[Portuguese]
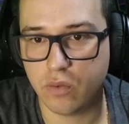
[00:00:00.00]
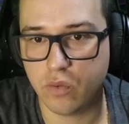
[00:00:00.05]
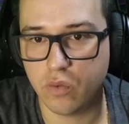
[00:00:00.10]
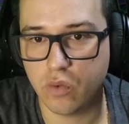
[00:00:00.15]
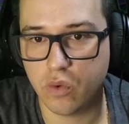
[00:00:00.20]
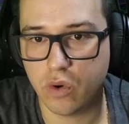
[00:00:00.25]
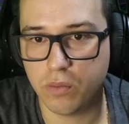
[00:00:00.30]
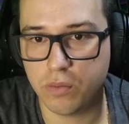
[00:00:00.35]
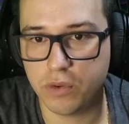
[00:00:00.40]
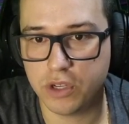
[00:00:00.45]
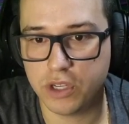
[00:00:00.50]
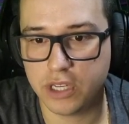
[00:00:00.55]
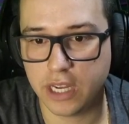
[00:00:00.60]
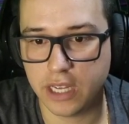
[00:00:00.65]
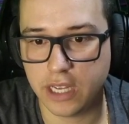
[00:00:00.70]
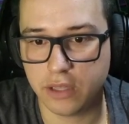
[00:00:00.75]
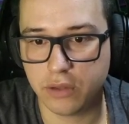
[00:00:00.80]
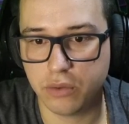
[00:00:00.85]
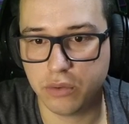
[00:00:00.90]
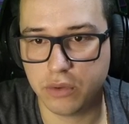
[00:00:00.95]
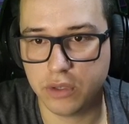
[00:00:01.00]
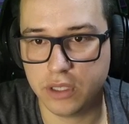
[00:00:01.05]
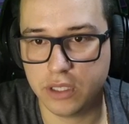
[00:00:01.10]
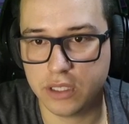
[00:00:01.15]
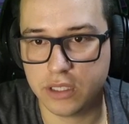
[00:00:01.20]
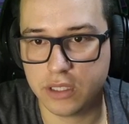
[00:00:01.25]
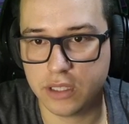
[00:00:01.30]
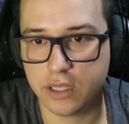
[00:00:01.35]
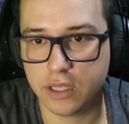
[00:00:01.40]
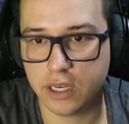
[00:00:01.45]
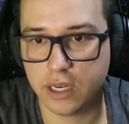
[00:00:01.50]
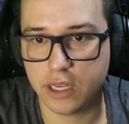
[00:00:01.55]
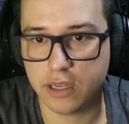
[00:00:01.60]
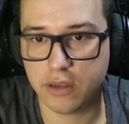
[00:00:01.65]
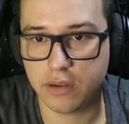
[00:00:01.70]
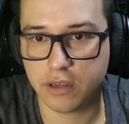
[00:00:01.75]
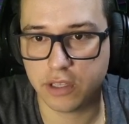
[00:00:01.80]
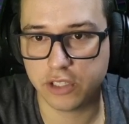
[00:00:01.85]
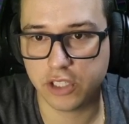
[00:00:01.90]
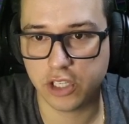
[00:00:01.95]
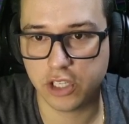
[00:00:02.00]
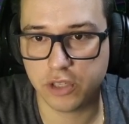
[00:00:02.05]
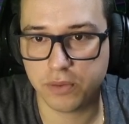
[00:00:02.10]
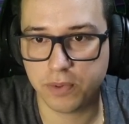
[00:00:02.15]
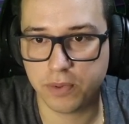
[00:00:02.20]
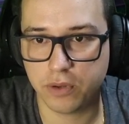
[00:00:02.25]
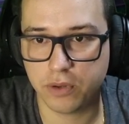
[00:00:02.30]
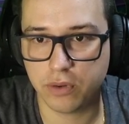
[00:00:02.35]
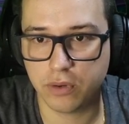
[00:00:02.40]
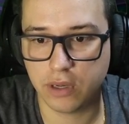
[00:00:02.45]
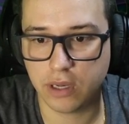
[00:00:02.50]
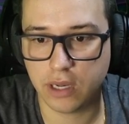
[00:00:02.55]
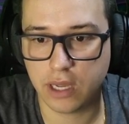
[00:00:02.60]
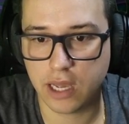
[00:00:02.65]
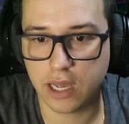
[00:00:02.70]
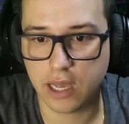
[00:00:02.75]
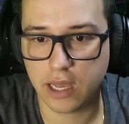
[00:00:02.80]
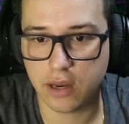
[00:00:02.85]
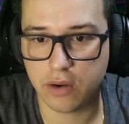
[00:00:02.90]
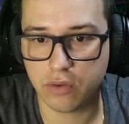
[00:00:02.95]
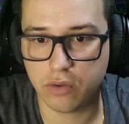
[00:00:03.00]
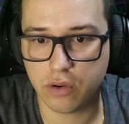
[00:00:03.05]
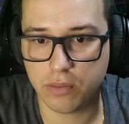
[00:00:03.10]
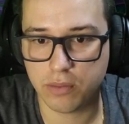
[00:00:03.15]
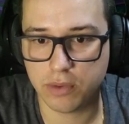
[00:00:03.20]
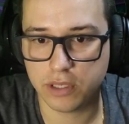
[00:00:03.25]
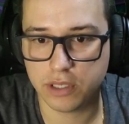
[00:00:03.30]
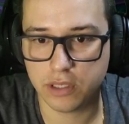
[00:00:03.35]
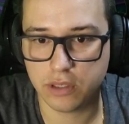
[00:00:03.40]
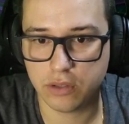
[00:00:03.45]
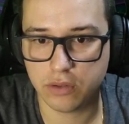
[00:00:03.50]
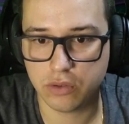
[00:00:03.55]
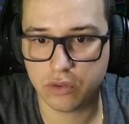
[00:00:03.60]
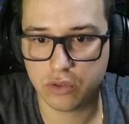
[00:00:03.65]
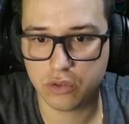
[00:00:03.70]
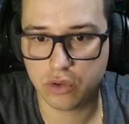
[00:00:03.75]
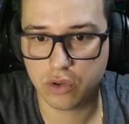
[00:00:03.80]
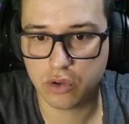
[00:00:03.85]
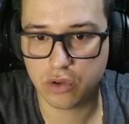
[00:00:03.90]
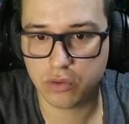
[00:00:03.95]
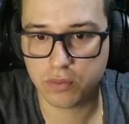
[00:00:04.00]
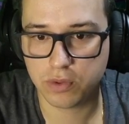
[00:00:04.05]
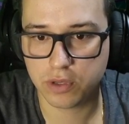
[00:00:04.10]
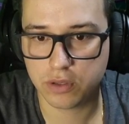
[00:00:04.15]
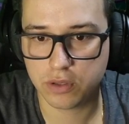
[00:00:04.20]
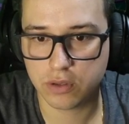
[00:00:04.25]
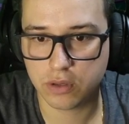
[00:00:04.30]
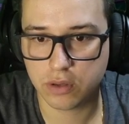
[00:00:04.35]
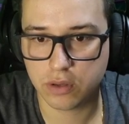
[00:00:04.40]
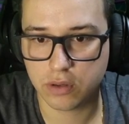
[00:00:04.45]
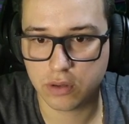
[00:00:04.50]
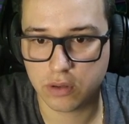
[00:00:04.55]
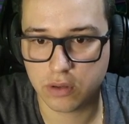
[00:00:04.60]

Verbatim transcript: o objeto estranho que a gente pegou lá no comecinho do jogo, pessoal.